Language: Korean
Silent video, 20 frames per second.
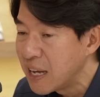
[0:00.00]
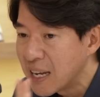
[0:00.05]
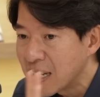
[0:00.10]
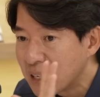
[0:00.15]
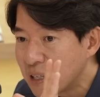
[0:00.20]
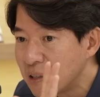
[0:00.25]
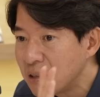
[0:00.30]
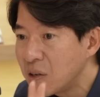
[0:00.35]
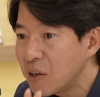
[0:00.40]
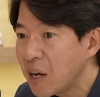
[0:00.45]
리
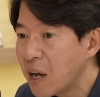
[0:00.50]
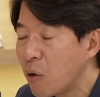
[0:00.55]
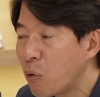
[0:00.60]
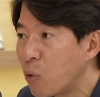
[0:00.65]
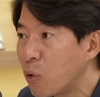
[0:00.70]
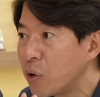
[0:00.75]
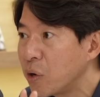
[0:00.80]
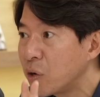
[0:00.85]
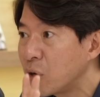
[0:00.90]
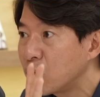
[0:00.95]
그게
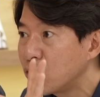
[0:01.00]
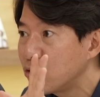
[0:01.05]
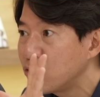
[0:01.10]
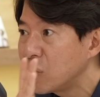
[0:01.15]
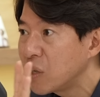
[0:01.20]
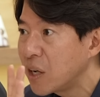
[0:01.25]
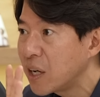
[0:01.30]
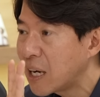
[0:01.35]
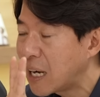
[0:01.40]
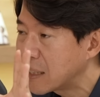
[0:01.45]
오히려
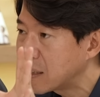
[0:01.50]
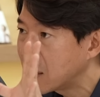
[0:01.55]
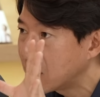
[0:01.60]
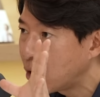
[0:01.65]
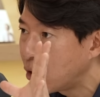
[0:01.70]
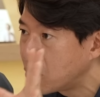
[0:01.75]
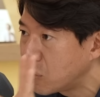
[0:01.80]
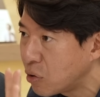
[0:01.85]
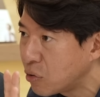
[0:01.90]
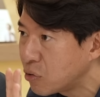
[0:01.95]
투자의 가장
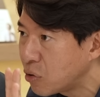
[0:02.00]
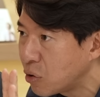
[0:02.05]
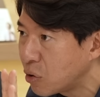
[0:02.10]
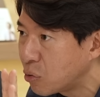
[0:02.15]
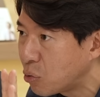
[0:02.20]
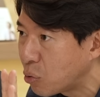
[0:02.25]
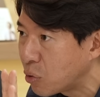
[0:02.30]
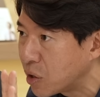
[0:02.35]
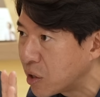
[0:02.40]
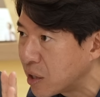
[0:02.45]

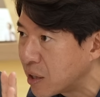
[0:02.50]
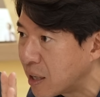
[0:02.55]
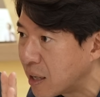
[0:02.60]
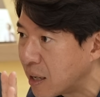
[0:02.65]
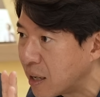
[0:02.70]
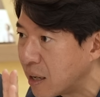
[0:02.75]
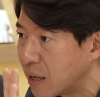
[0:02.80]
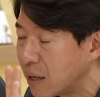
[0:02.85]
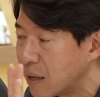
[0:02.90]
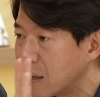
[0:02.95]
결정적인
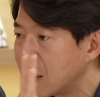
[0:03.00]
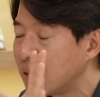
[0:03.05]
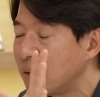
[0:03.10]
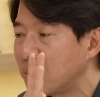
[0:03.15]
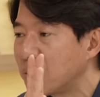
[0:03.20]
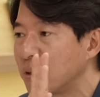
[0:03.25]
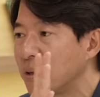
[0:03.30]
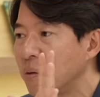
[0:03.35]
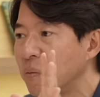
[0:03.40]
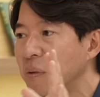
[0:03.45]
동인이다. 음.
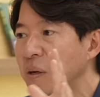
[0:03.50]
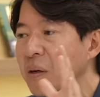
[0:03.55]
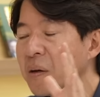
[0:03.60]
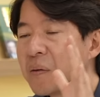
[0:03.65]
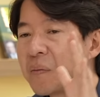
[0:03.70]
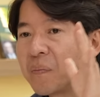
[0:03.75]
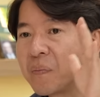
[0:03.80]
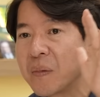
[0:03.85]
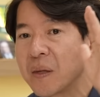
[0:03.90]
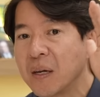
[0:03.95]
그러니까
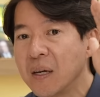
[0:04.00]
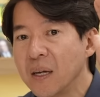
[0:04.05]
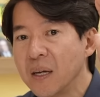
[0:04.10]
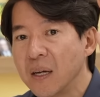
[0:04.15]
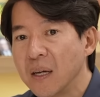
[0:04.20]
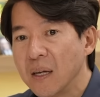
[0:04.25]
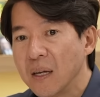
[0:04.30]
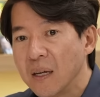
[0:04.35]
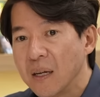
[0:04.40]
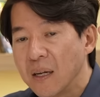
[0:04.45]
뭐냐면
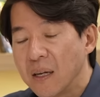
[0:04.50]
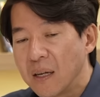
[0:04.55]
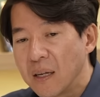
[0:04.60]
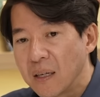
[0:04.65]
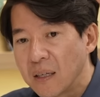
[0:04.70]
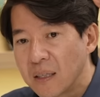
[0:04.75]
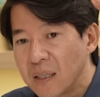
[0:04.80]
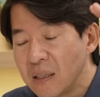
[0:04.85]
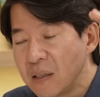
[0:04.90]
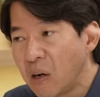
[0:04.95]

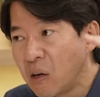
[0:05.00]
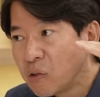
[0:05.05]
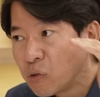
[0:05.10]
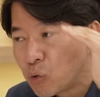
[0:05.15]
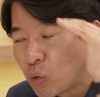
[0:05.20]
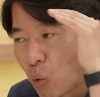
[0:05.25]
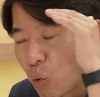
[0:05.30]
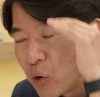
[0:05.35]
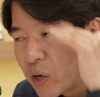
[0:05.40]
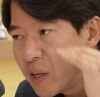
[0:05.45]

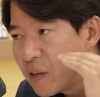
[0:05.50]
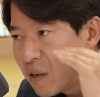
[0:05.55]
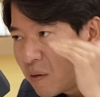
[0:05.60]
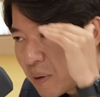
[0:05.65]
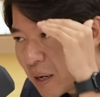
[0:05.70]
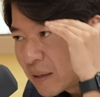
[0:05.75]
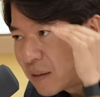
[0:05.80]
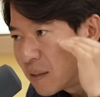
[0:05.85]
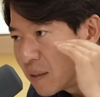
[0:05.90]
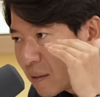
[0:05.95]
그런
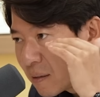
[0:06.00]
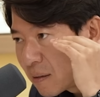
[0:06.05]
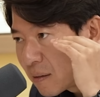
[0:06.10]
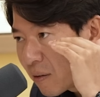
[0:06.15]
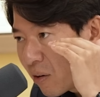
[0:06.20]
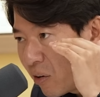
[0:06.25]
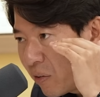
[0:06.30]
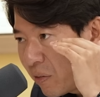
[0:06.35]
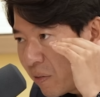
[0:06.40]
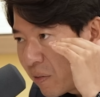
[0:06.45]
동인을
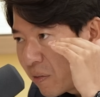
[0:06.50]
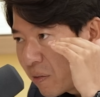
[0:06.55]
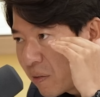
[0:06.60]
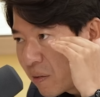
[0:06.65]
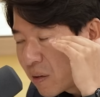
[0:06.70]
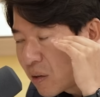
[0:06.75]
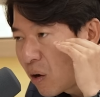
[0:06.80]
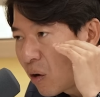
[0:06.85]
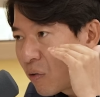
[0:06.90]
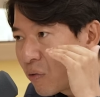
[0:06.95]
만드는 건
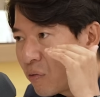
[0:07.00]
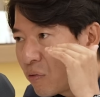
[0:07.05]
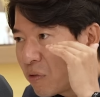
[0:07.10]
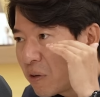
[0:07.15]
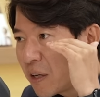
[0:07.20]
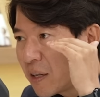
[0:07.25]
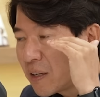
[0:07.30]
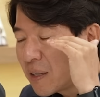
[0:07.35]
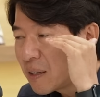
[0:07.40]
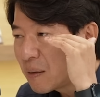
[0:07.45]

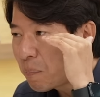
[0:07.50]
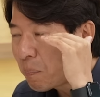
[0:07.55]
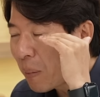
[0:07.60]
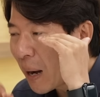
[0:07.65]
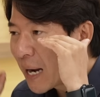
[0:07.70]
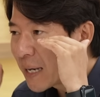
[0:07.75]
결국에는